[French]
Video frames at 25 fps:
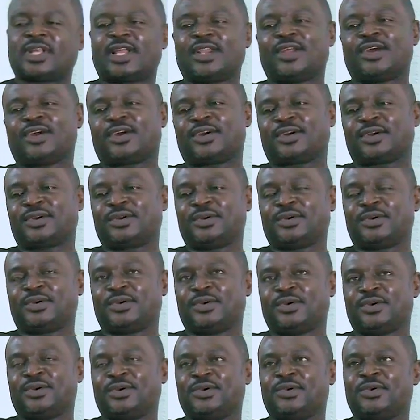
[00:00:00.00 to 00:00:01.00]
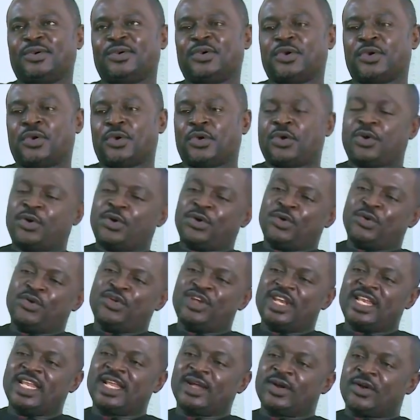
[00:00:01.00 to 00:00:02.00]
tout à l'heure,
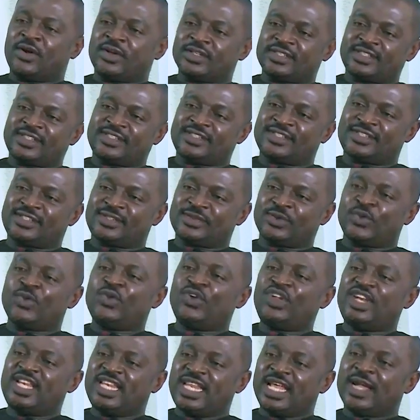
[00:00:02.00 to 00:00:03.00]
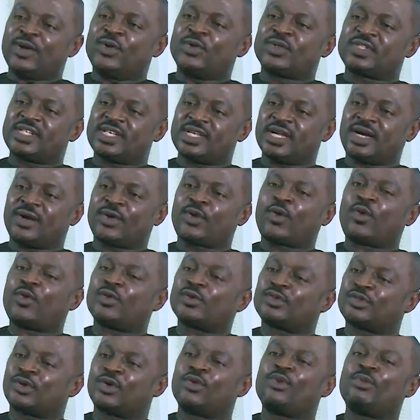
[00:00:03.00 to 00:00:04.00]
le négoce ou le négociant
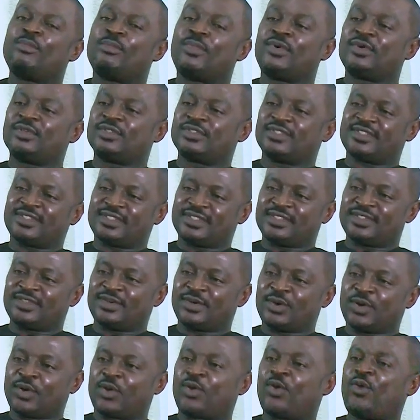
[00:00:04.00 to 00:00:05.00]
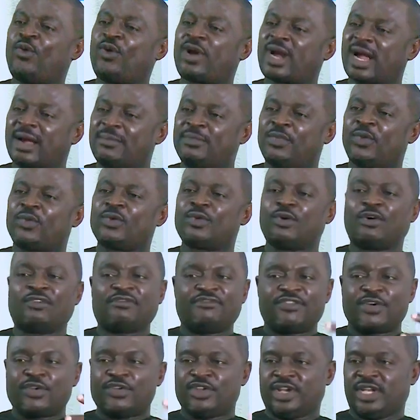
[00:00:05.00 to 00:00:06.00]
contrôle le monde. Au Cameroun, on
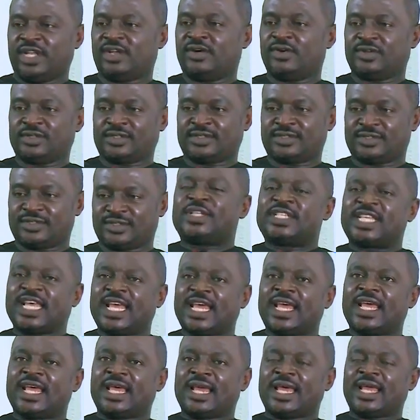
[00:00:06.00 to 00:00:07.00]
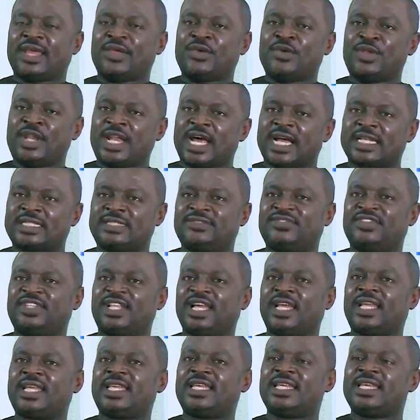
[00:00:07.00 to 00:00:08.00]
fait le négoce. C'est une
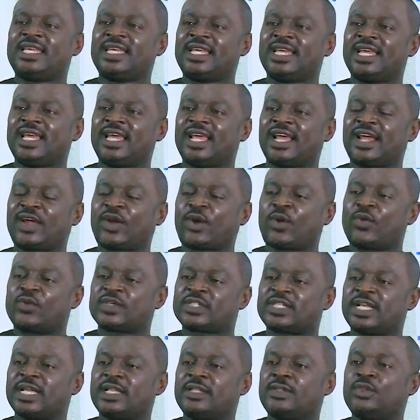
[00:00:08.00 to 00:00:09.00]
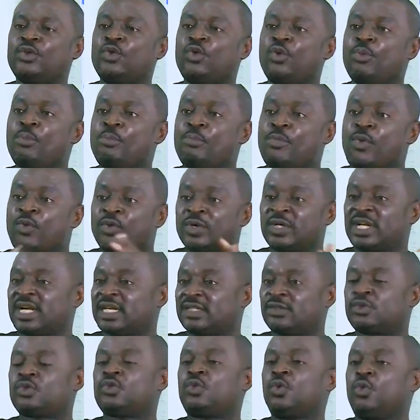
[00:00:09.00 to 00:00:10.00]
activité qui concerne le monde,
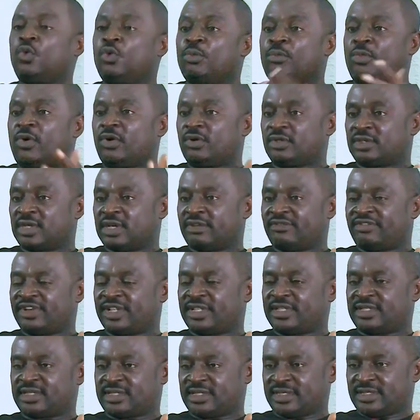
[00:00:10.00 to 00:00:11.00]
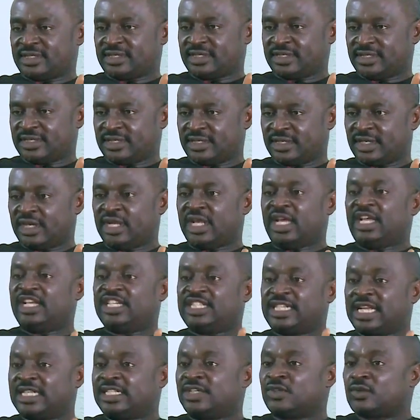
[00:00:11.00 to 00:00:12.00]
tout le monde en fait.
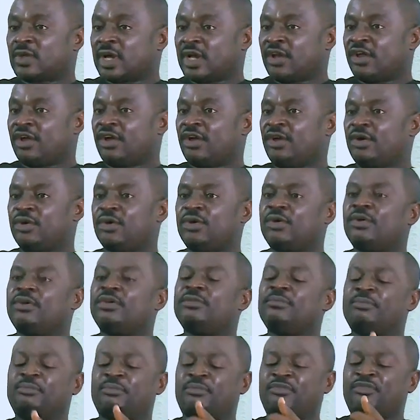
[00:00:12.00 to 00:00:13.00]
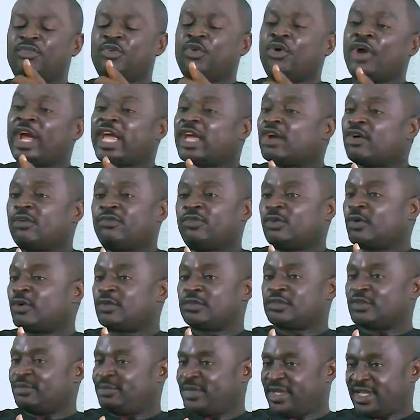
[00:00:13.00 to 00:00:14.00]
J'ai dit tout à l'heure, le riz que vous
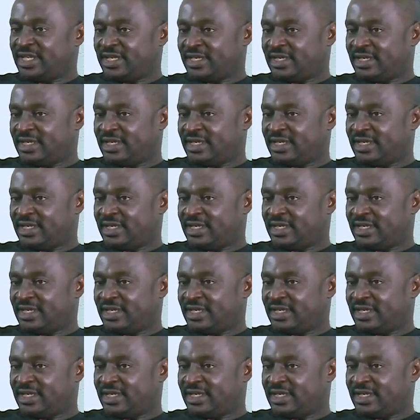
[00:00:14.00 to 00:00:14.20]
consommez,